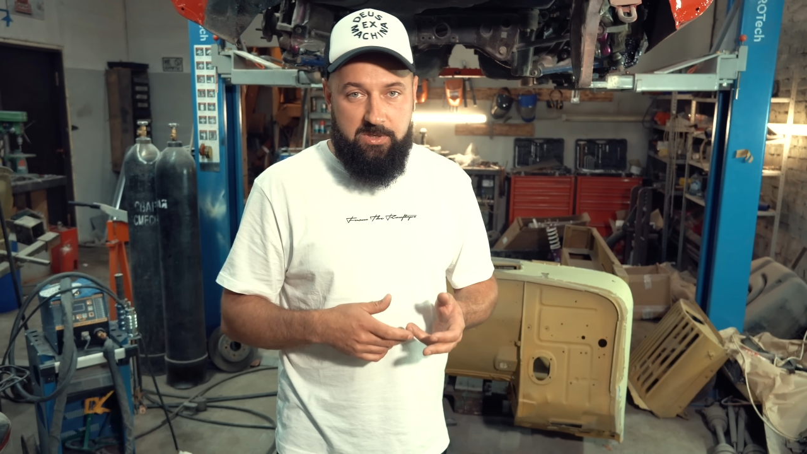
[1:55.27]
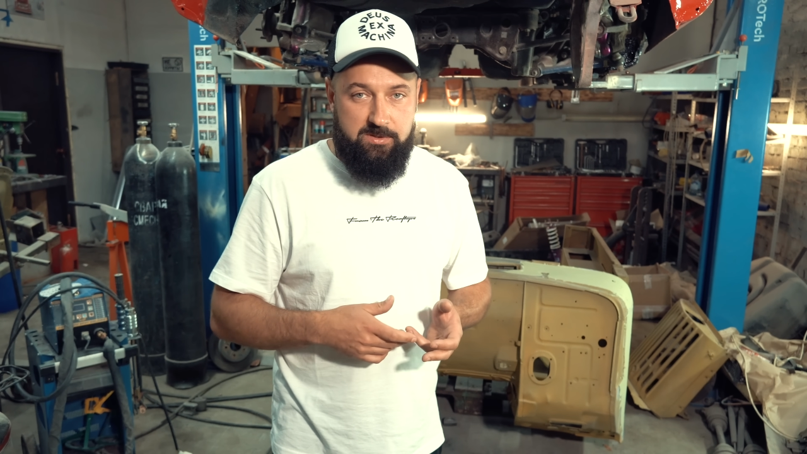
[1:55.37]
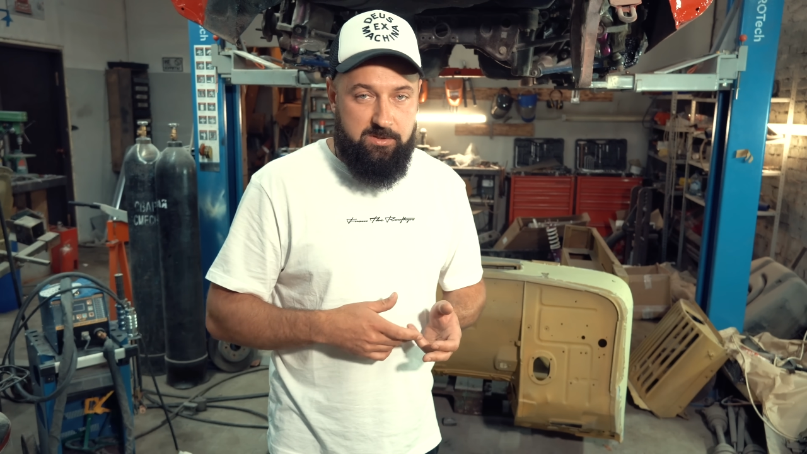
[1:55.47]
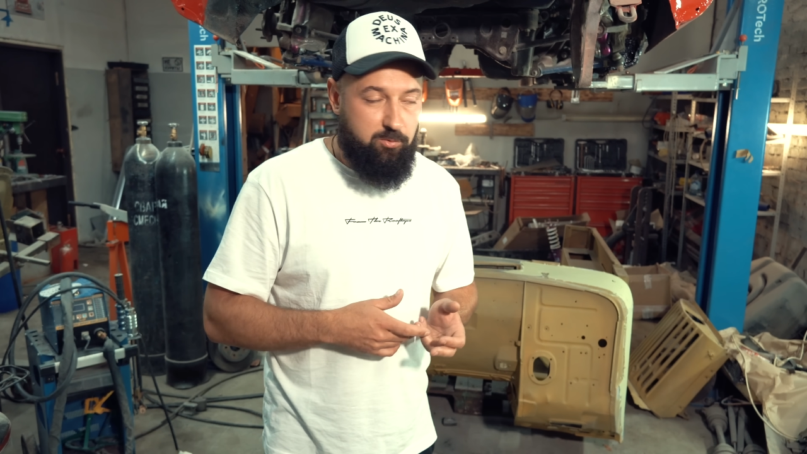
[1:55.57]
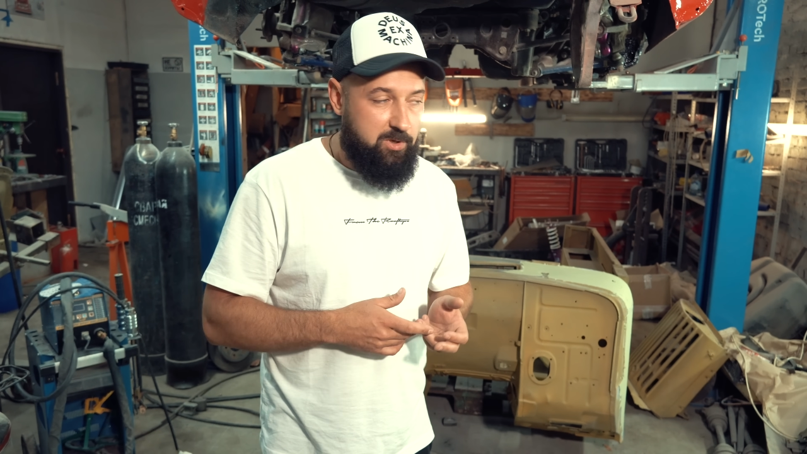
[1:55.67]

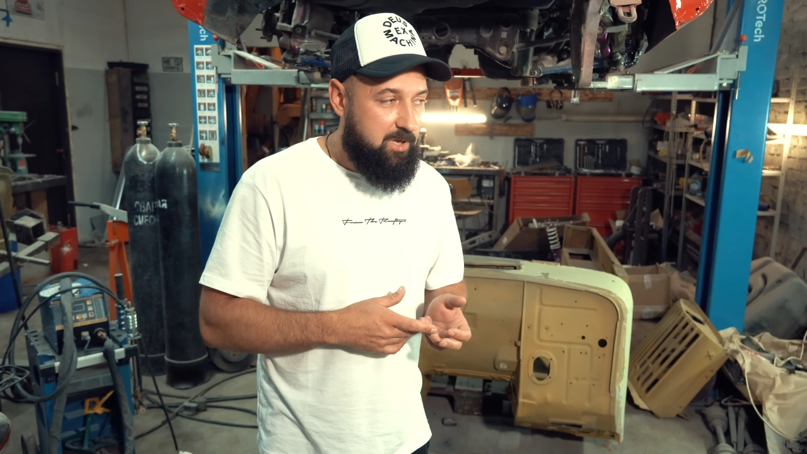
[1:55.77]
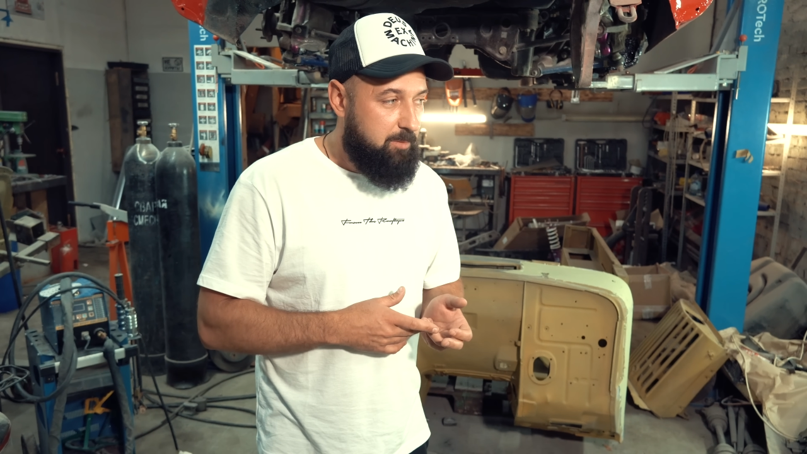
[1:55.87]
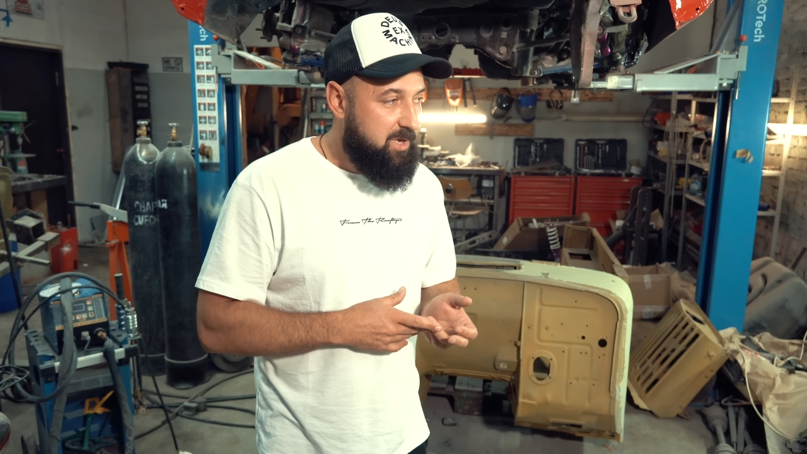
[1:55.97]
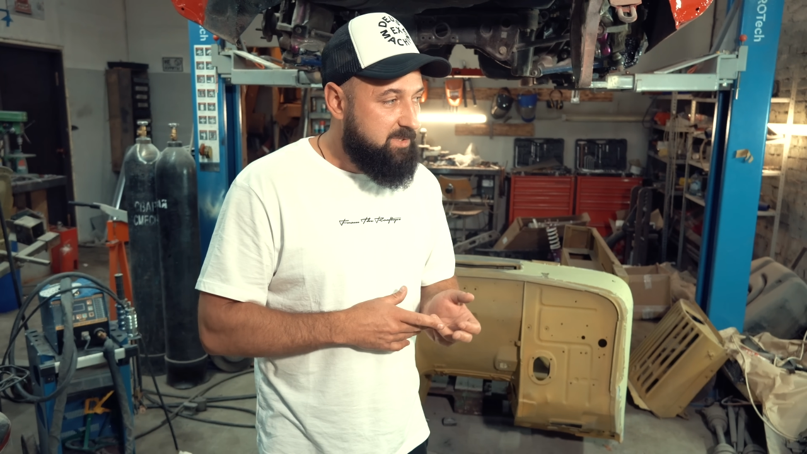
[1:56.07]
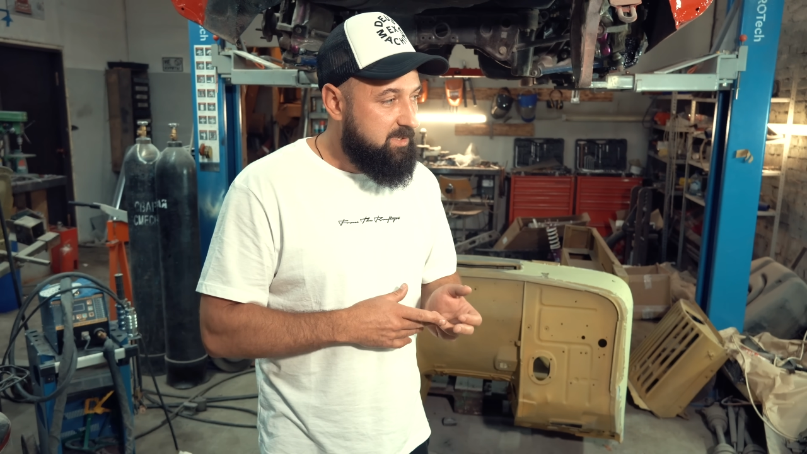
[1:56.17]
кистевой
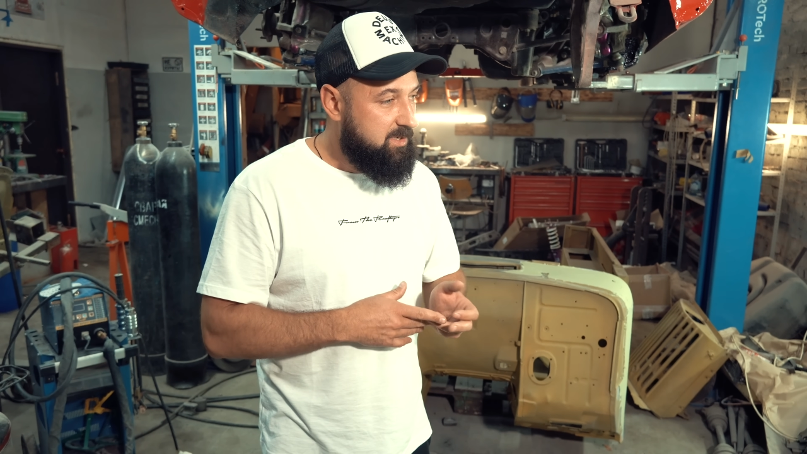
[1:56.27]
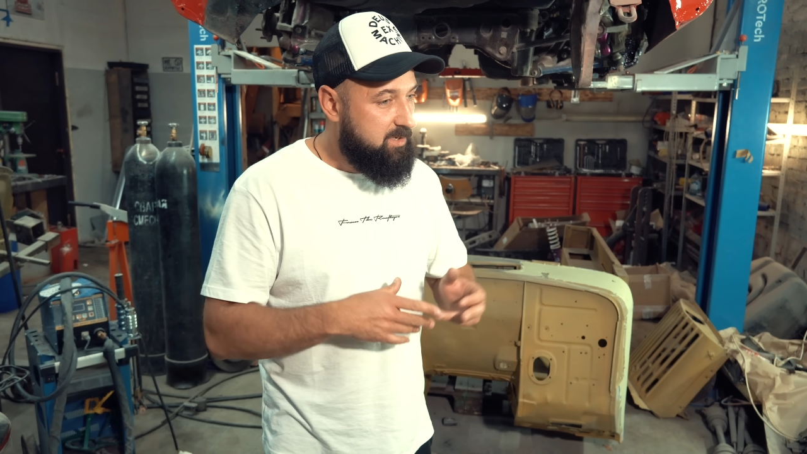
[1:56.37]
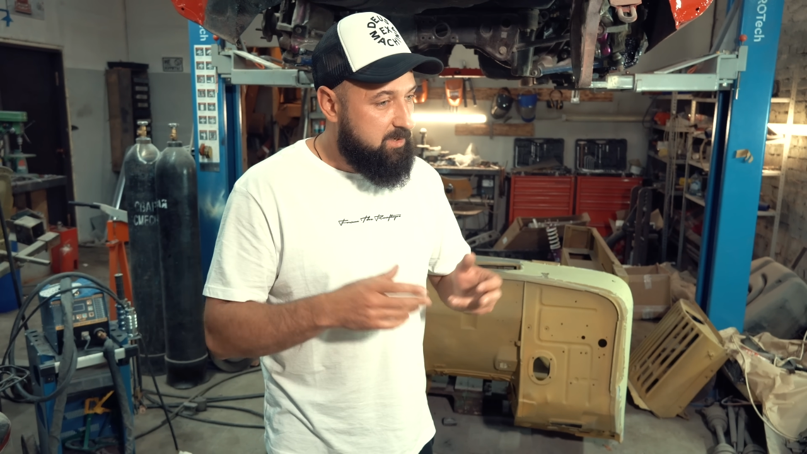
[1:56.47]
герметик,